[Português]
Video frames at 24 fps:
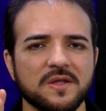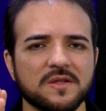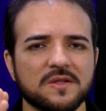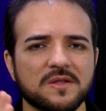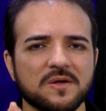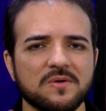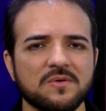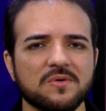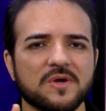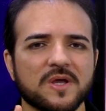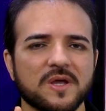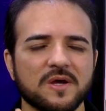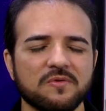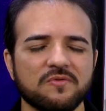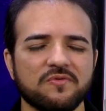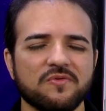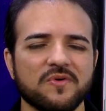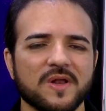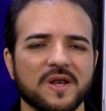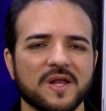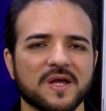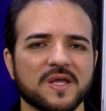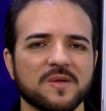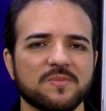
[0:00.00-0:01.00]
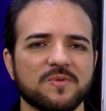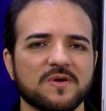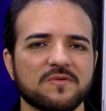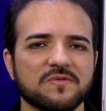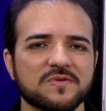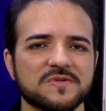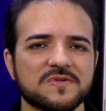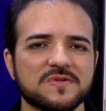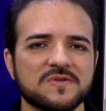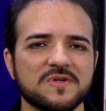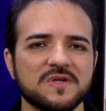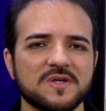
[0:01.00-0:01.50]
Então eu quero falar aqui para
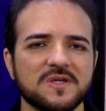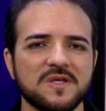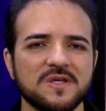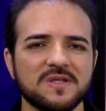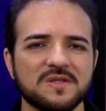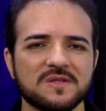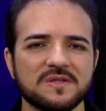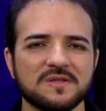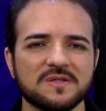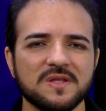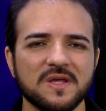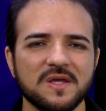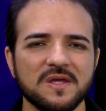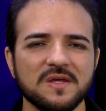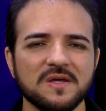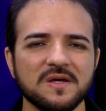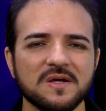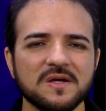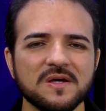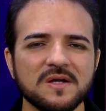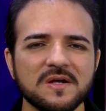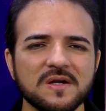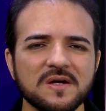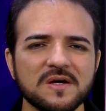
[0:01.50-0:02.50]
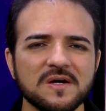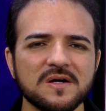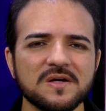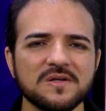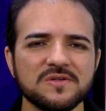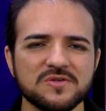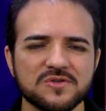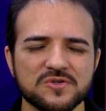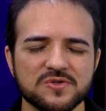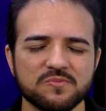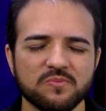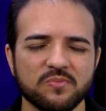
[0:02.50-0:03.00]
você que tem
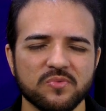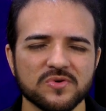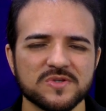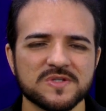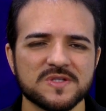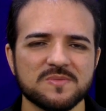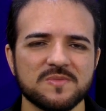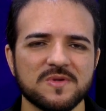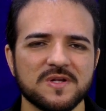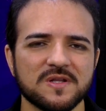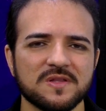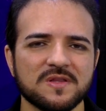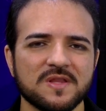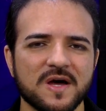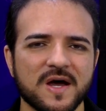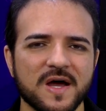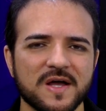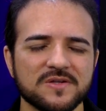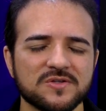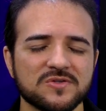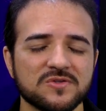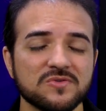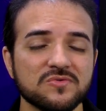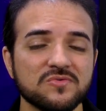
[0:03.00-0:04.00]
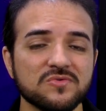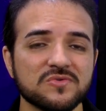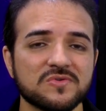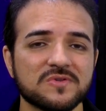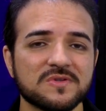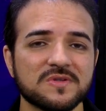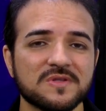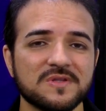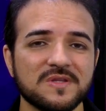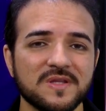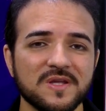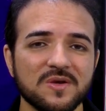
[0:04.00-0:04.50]
grandes possibilidades do
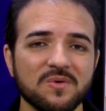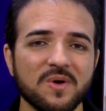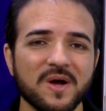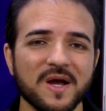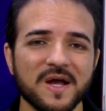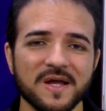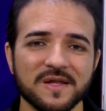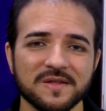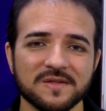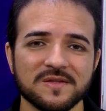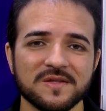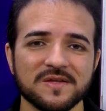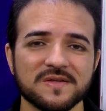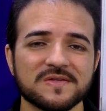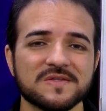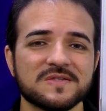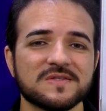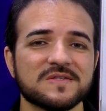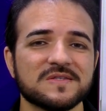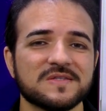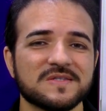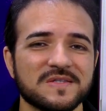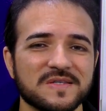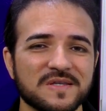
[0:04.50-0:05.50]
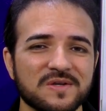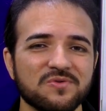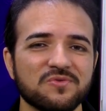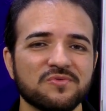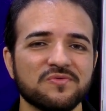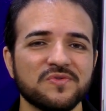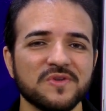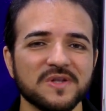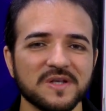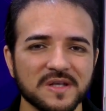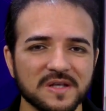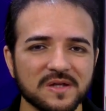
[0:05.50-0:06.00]
teu HD ser o
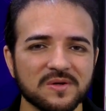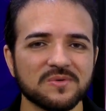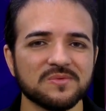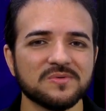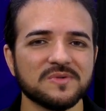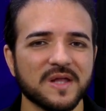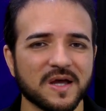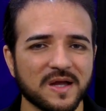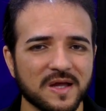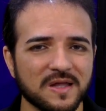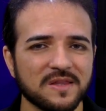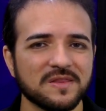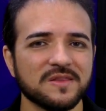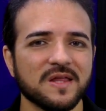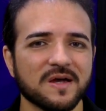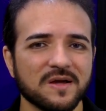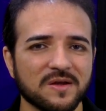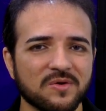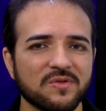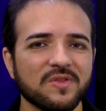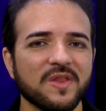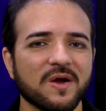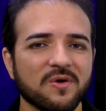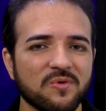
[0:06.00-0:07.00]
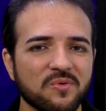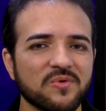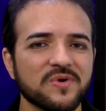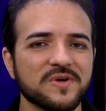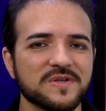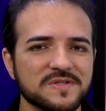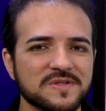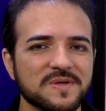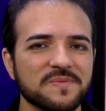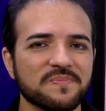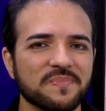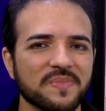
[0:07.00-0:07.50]
vilão da, da, da
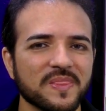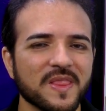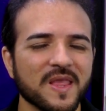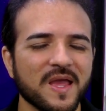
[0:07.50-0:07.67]
coisa, hein?